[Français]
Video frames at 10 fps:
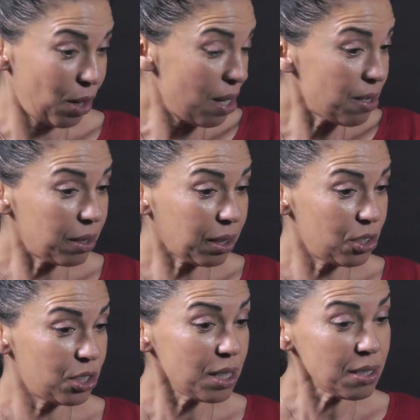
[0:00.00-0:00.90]
voilà, cette
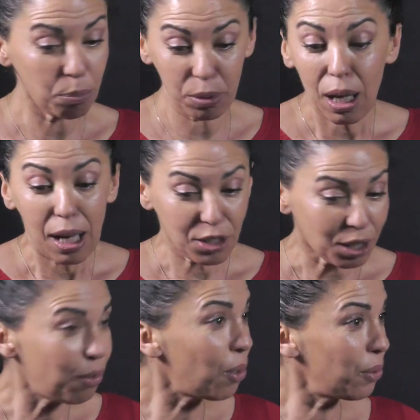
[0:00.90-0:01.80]
richesse. Et puis,
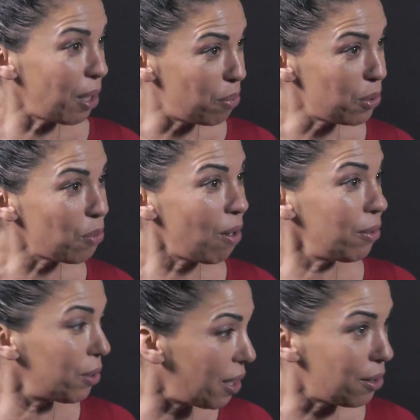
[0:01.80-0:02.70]
chaque fois qu'on a
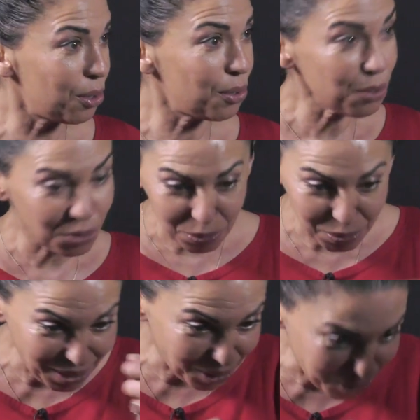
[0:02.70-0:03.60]
besoin de quelque chose,
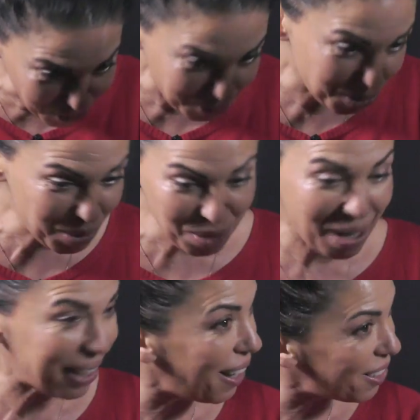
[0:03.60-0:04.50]
on va dans, dans ce petit
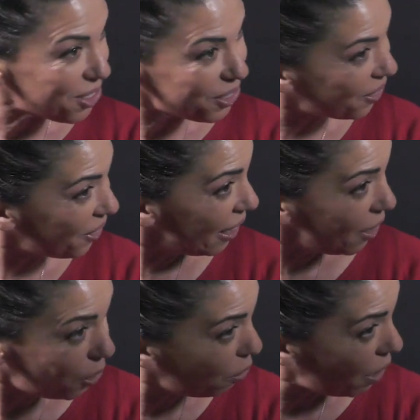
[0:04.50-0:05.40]
bagage de,
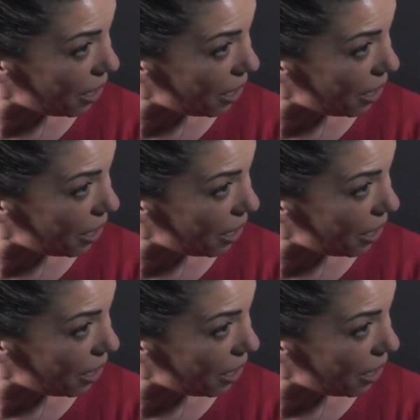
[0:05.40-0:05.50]
de